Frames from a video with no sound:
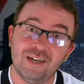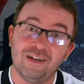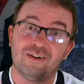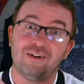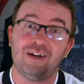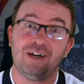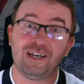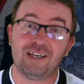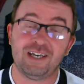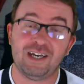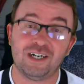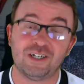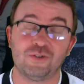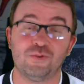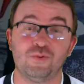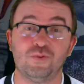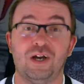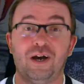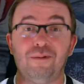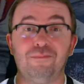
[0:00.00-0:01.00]
Like
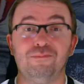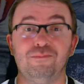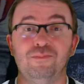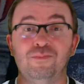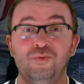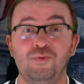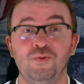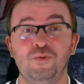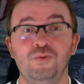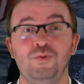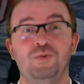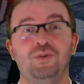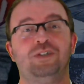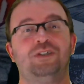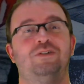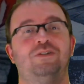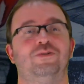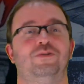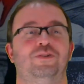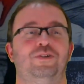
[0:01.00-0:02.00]
ajuda
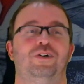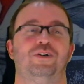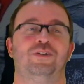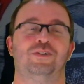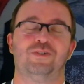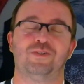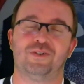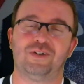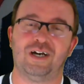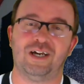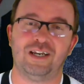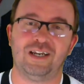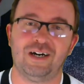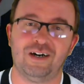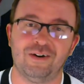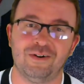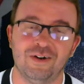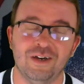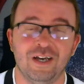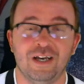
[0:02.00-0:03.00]
muito o nosso
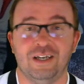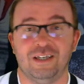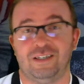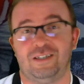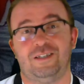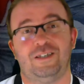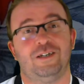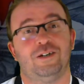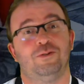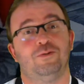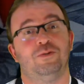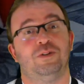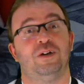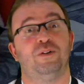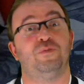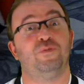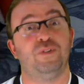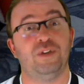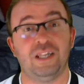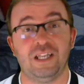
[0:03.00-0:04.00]
canal.
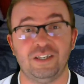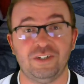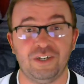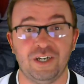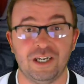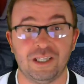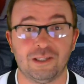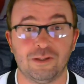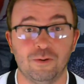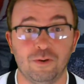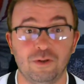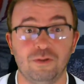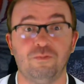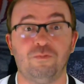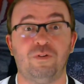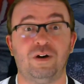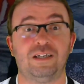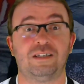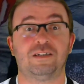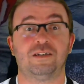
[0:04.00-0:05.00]
Segunda-feira de retorno,
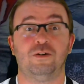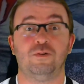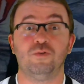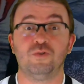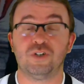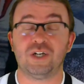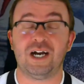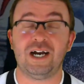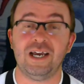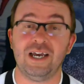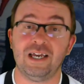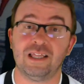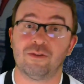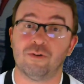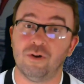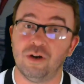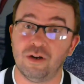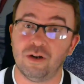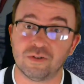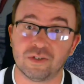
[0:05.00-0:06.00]
Vascão já
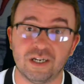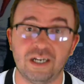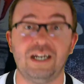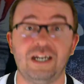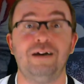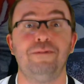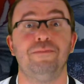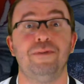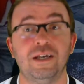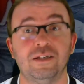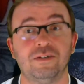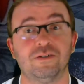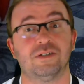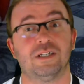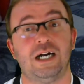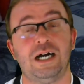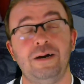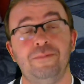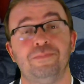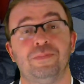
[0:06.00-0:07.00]
retorna aos treinamentos,
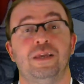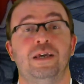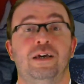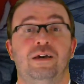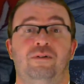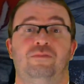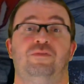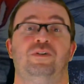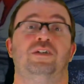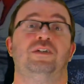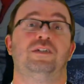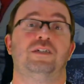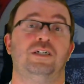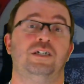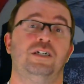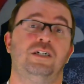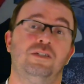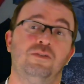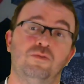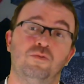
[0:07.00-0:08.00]
tá?
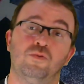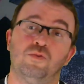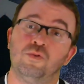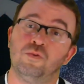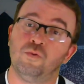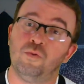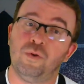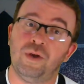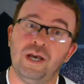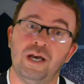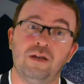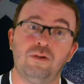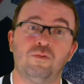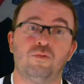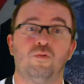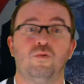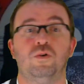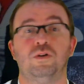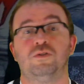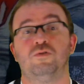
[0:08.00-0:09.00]
visando o duelo
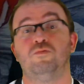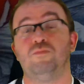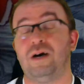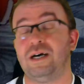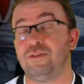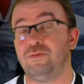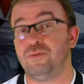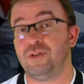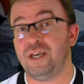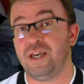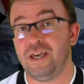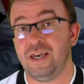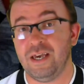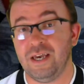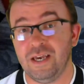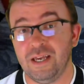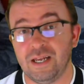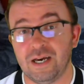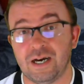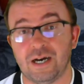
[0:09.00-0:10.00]
contra o
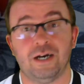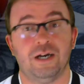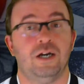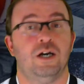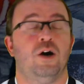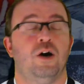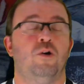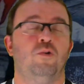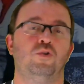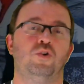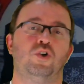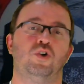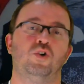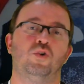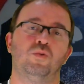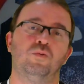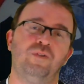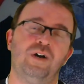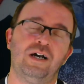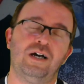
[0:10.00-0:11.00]
Madureira. O
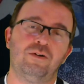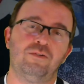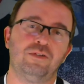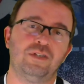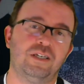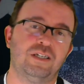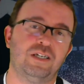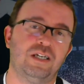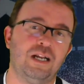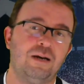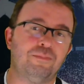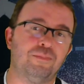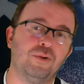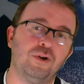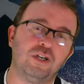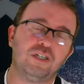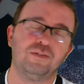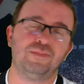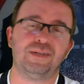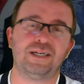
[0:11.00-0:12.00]
jogo vai acontecer na
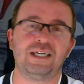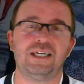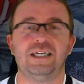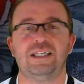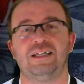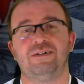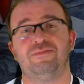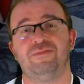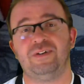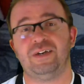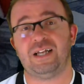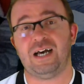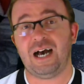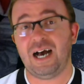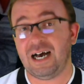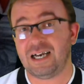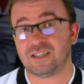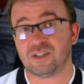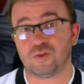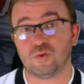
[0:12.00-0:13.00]
próxima quinta-feira,
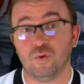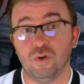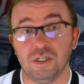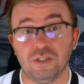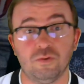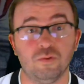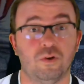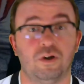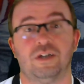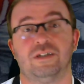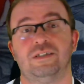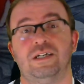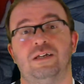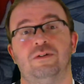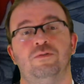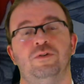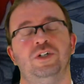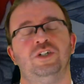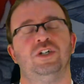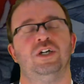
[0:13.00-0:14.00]
às 8 horas da
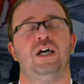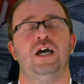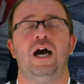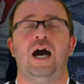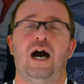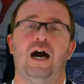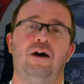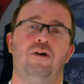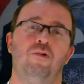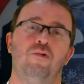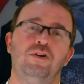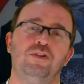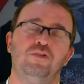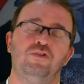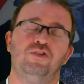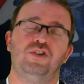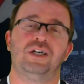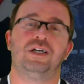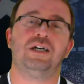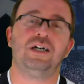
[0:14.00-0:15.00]
noite, aonde o
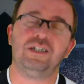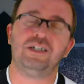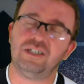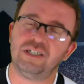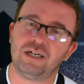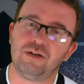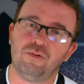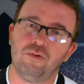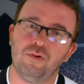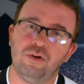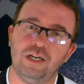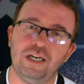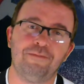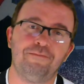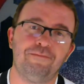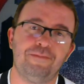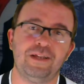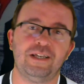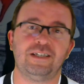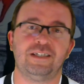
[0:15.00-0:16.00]
gigante da colina
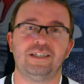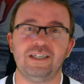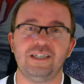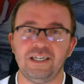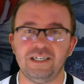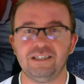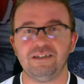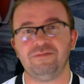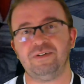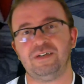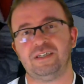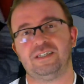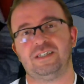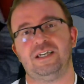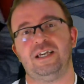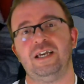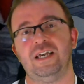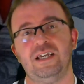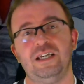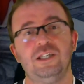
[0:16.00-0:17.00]
precisa
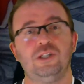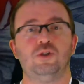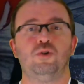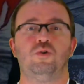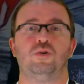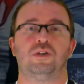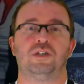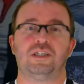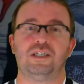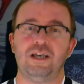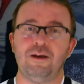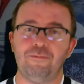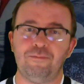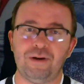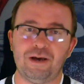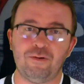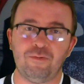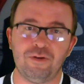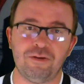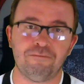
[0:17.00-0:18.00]
vencer e torcer
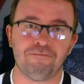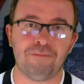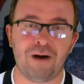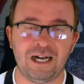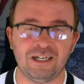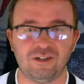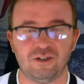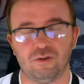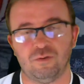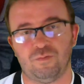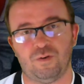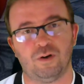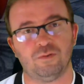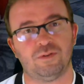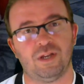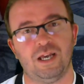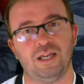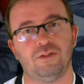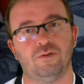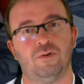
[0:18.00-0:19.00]
para um empate do Volta
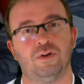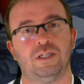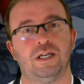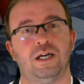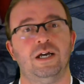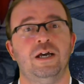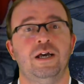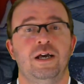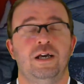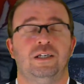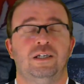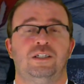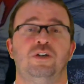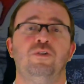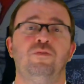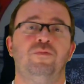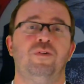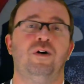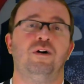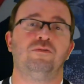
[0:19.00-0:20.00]
Redonda. Se
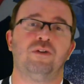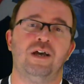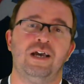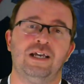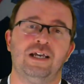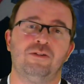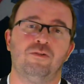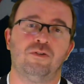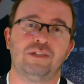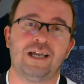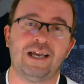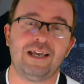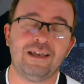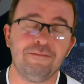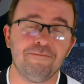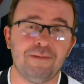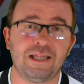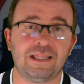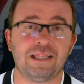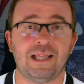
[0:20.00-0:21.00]
o Volta Redonda
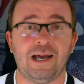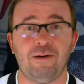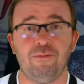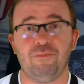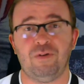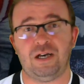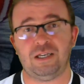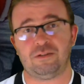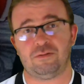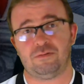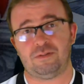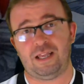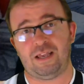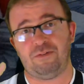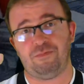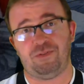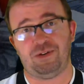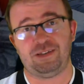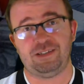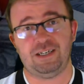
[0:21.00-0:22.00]
empatar, o Vasco tem que
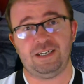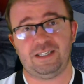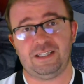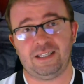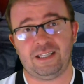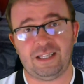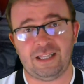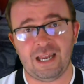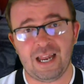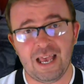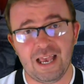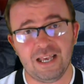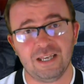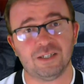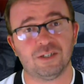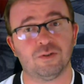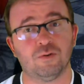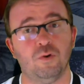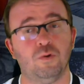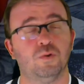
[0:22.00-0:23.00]
fazer
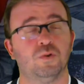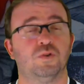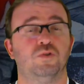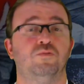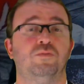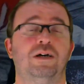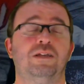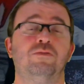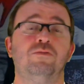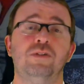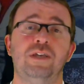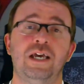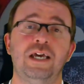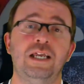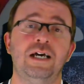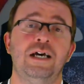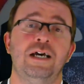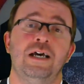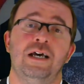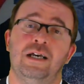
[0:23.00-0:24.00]
três gols no
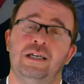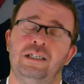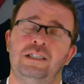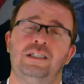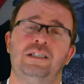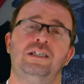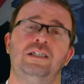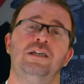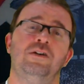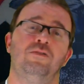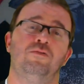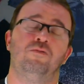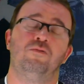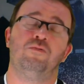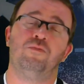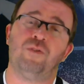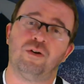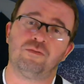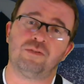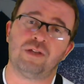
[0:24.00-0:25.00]
Madureira. Se o
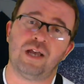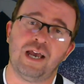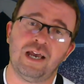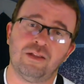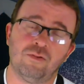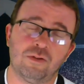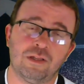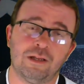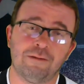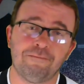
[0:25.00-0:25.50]
Volta Redonda